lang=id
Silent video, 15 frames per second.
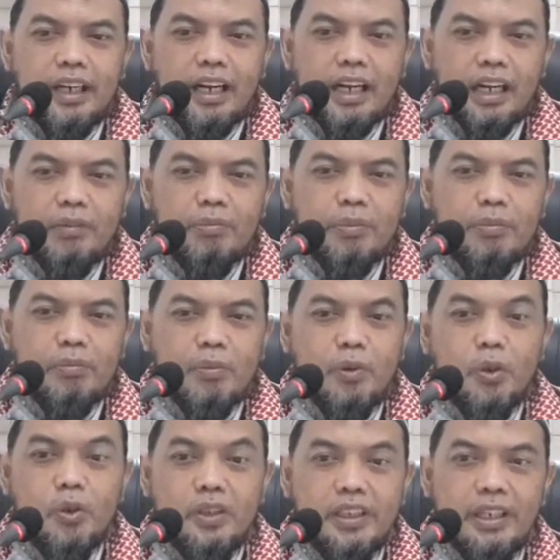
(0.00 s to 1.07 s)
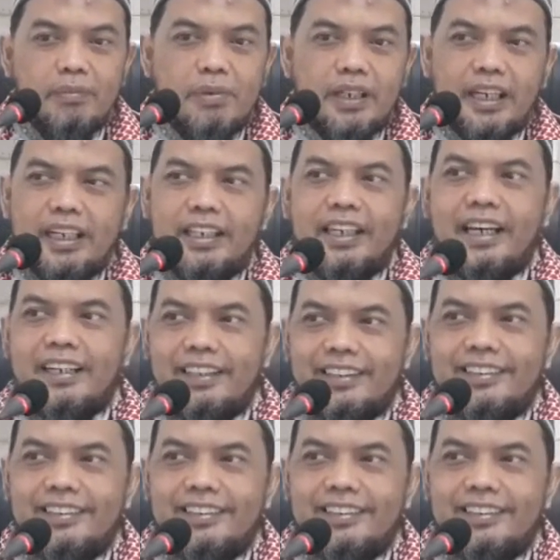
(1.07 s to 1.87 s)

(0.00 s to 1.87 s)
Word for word: akan membunuh dia berkali-kali?"